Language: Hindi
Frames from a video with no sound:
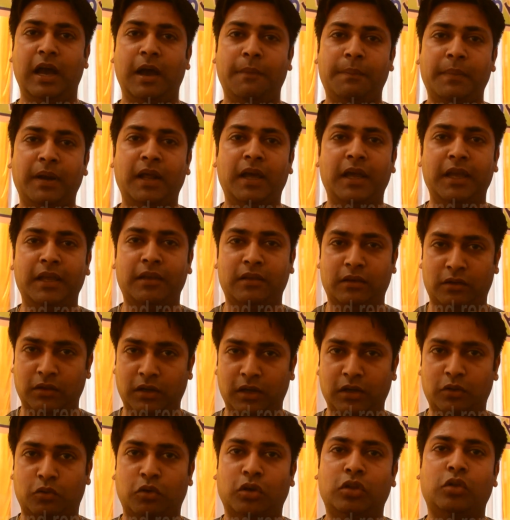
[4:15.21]
अपना एक
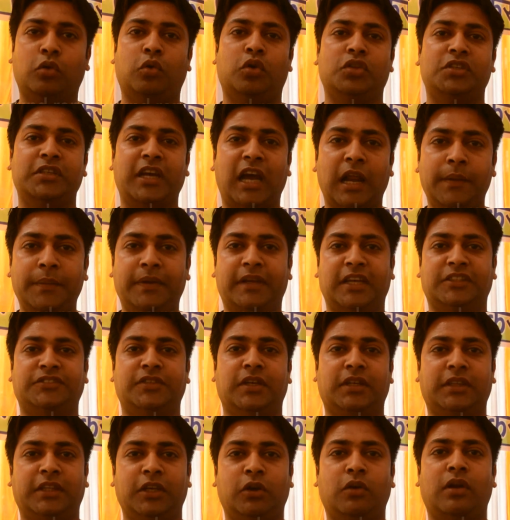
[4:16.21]
खुद रोजगार भी कर
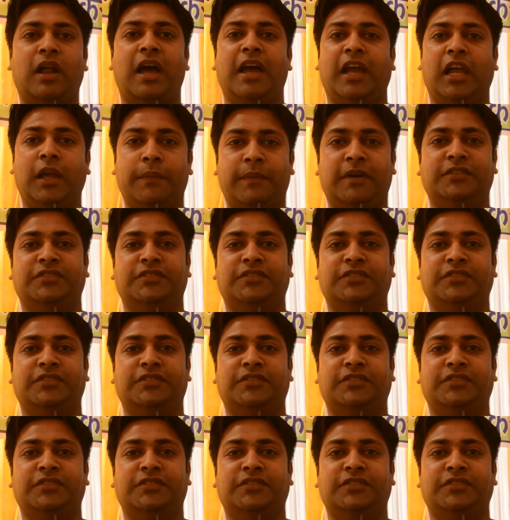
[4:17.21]
सकते हैं और आगे